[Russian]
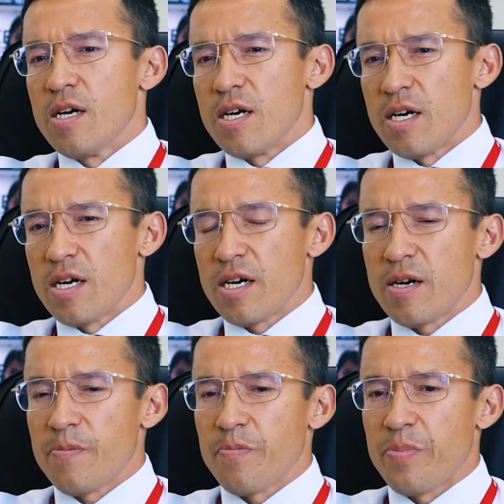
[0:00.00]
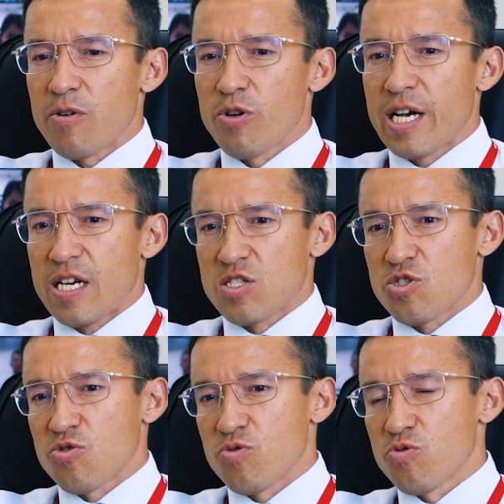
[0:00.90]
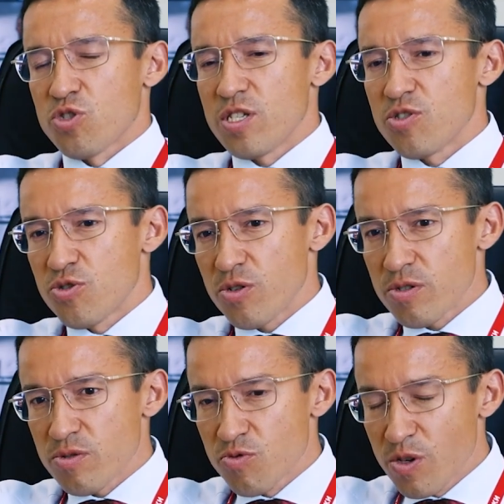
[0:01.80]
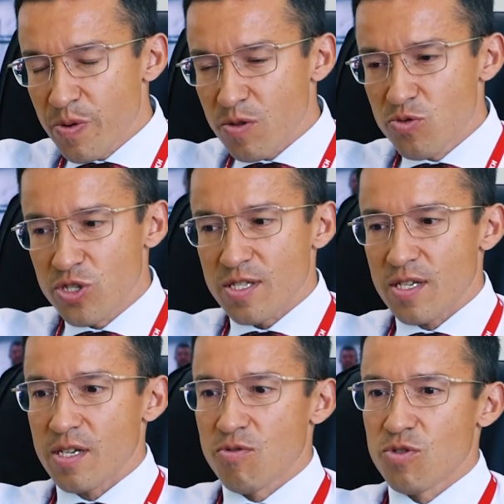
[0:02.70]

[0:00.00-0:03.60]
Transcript: эм, порой кажется, что уже ничего ну, не получится,